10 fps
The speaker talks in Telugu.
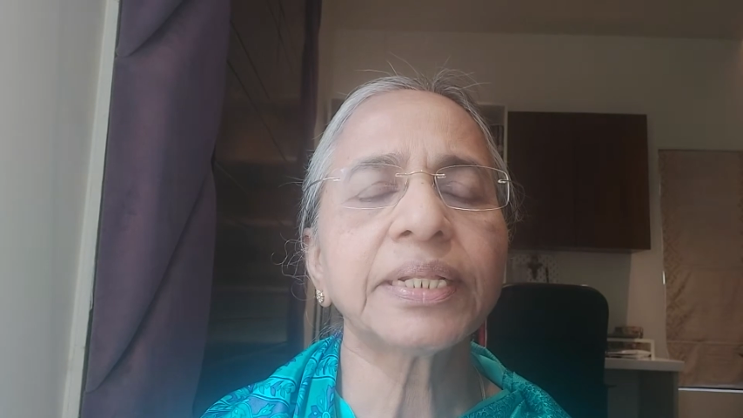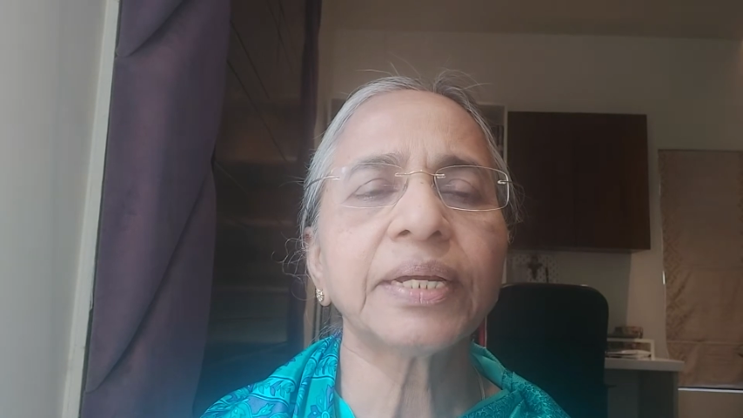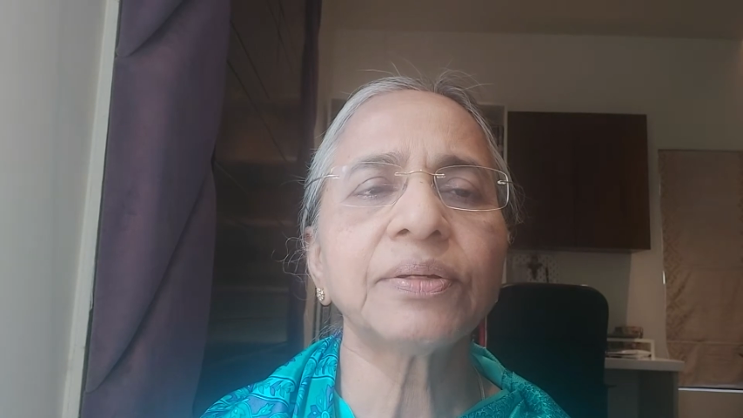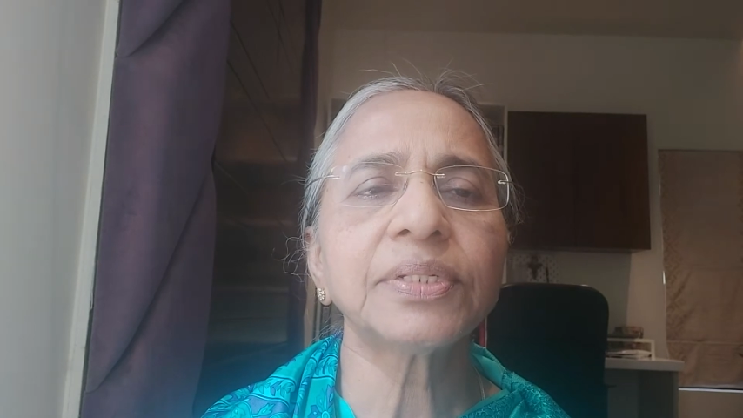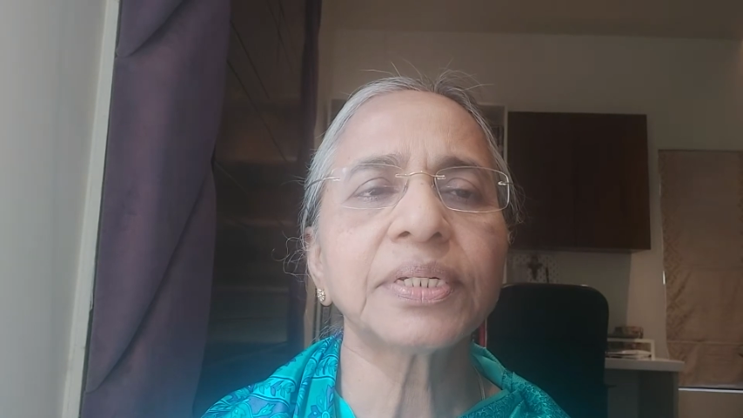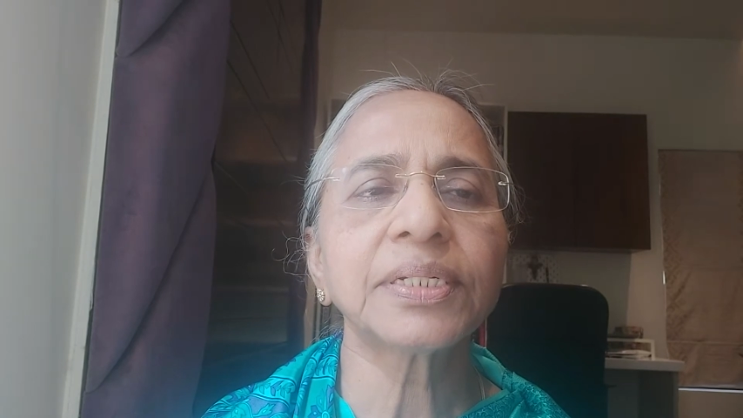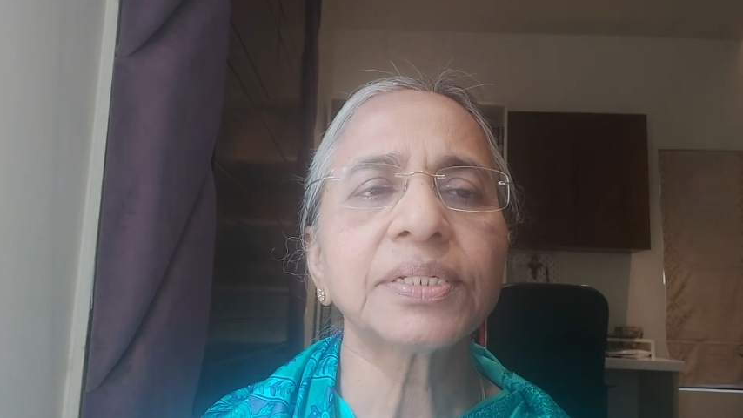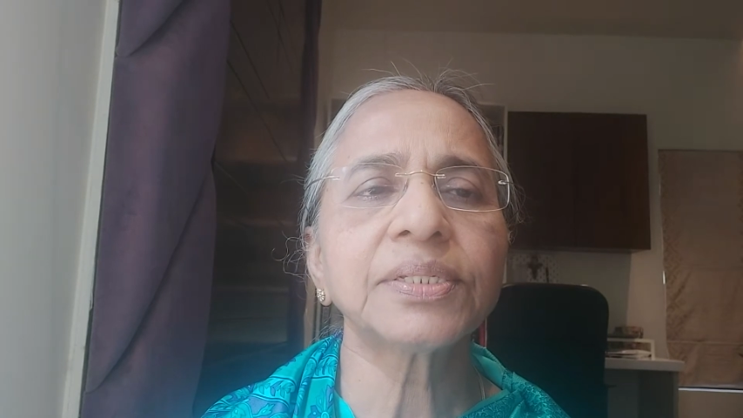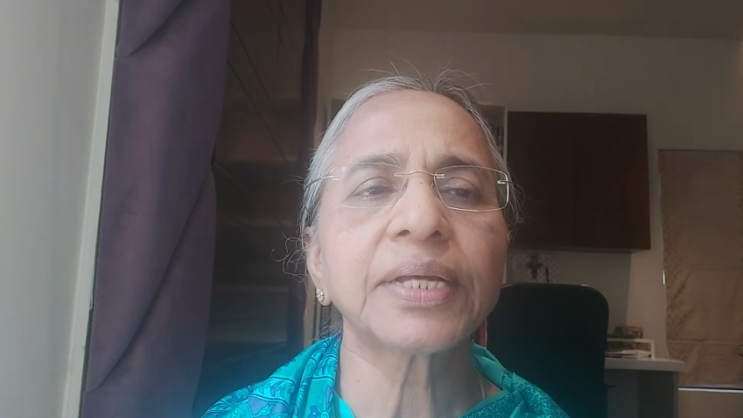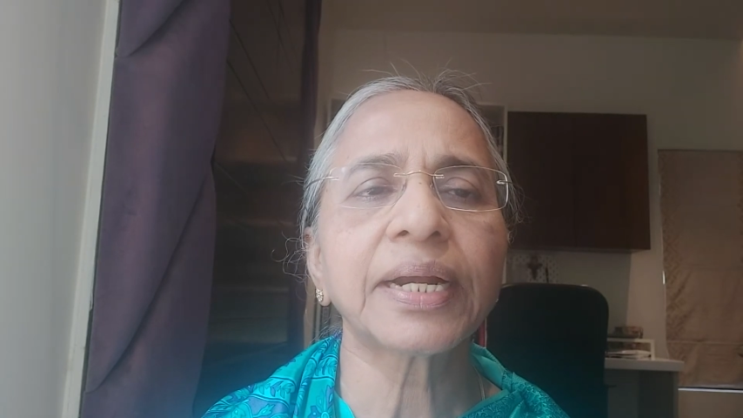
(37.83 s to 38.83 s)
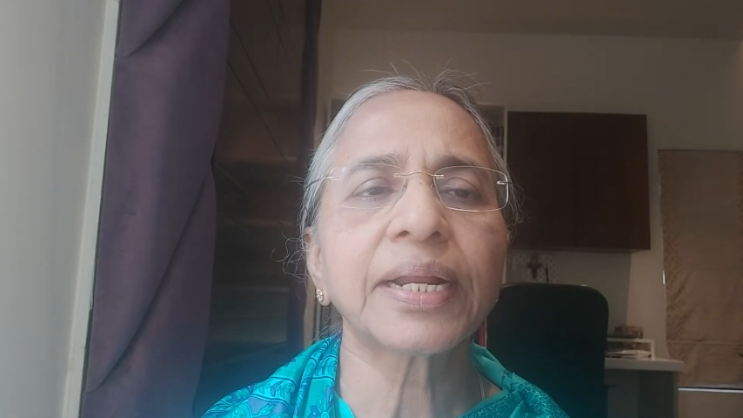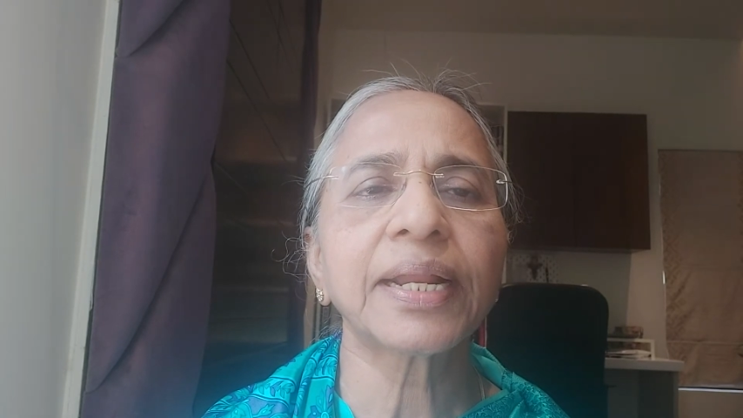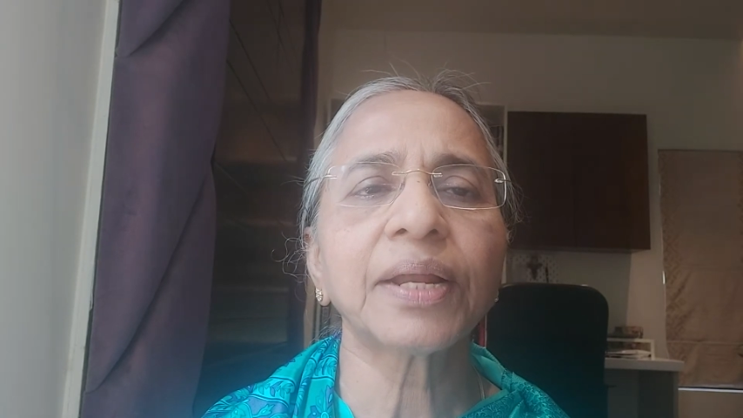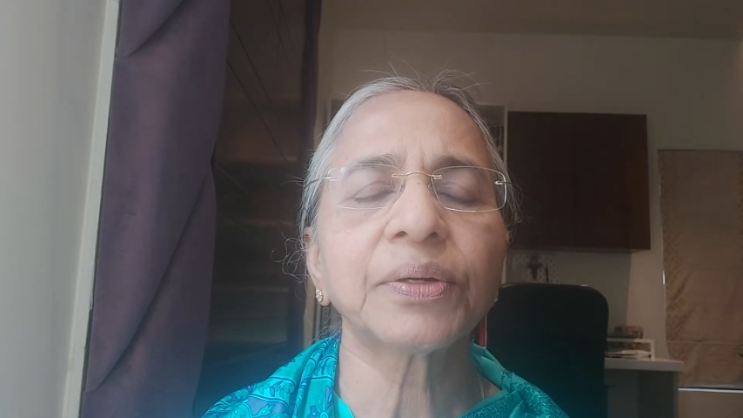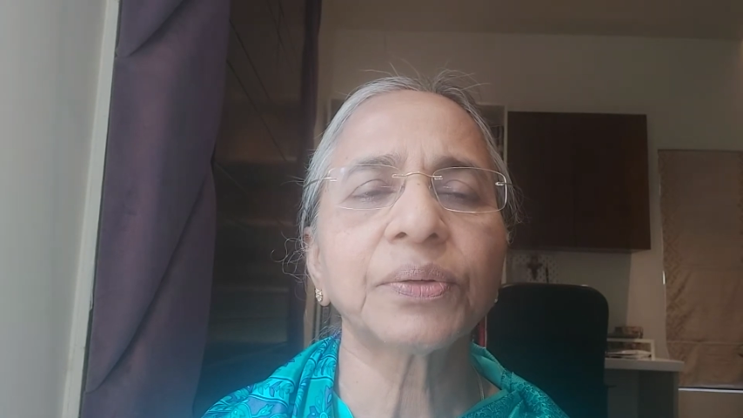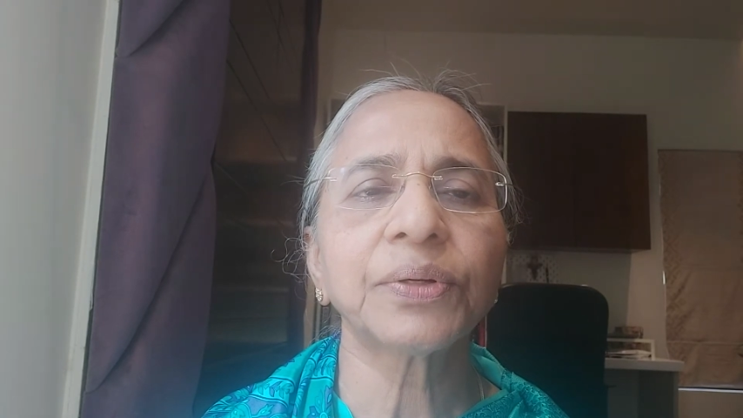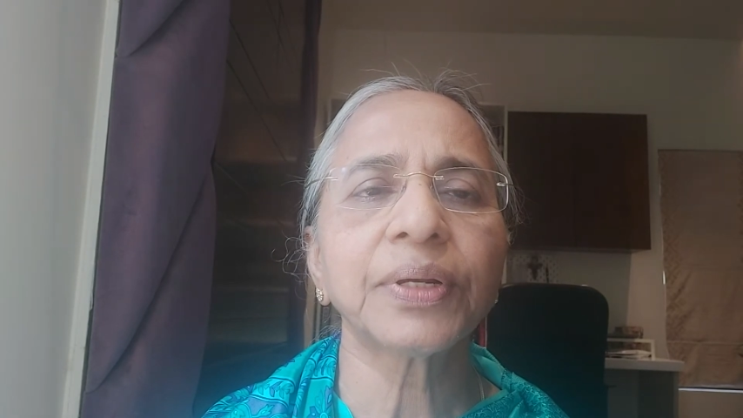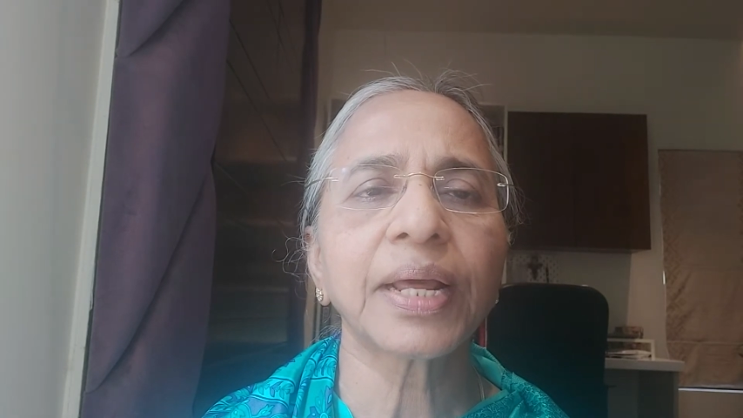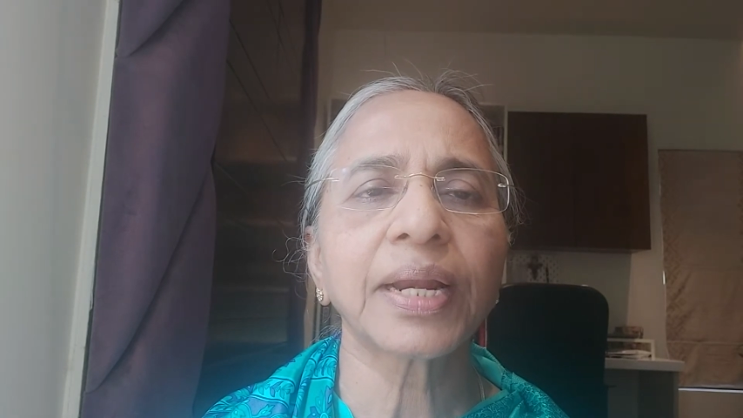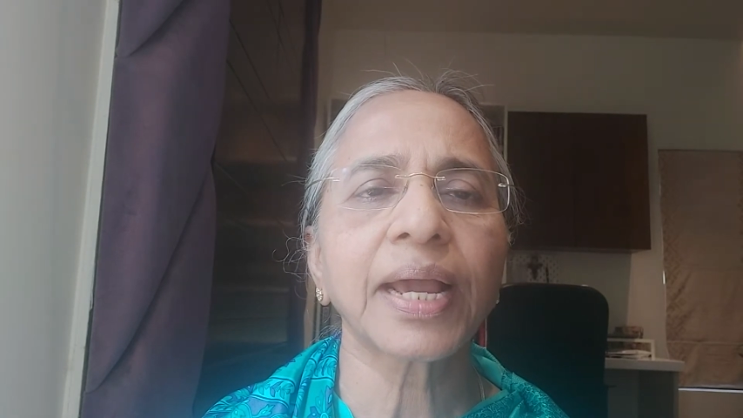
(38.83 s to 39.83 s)
దేవుడు శిక్షిస్తాడని
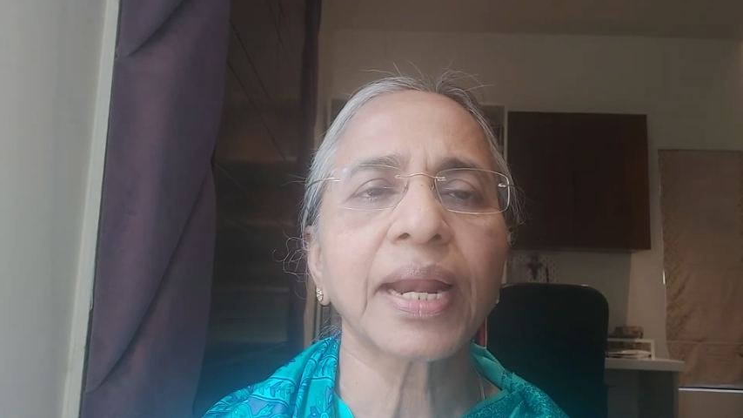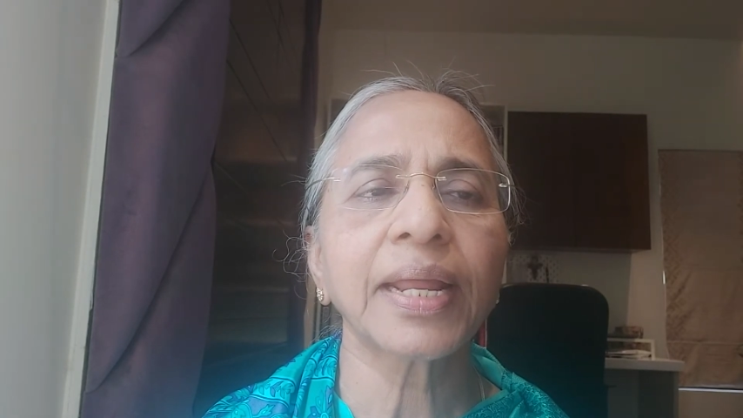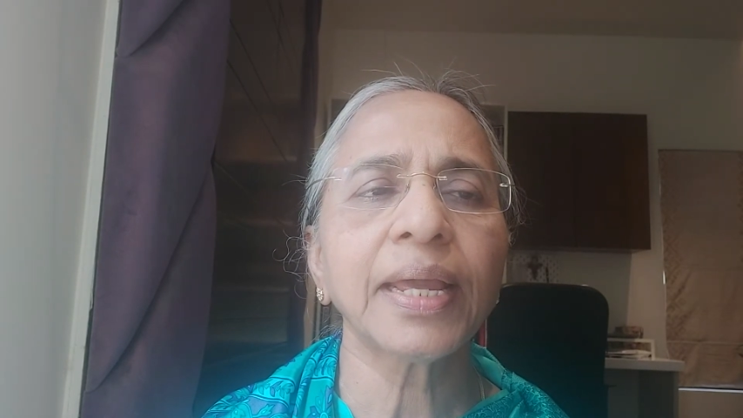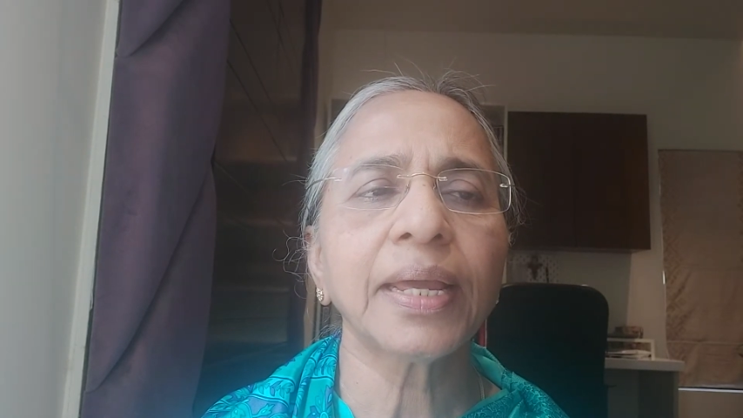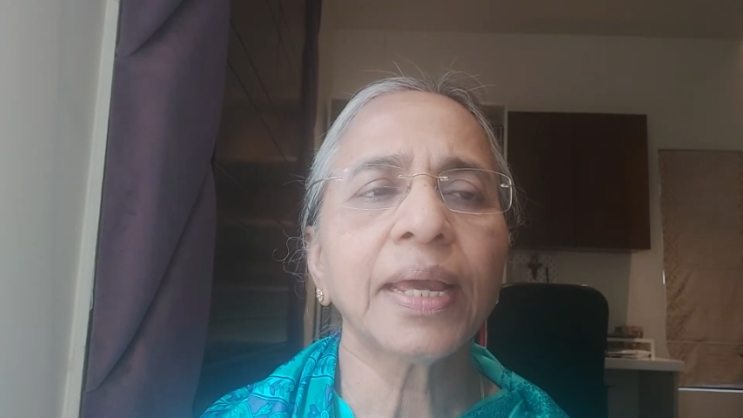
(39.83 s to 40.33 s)
అనుకుంటున్నారు కానీ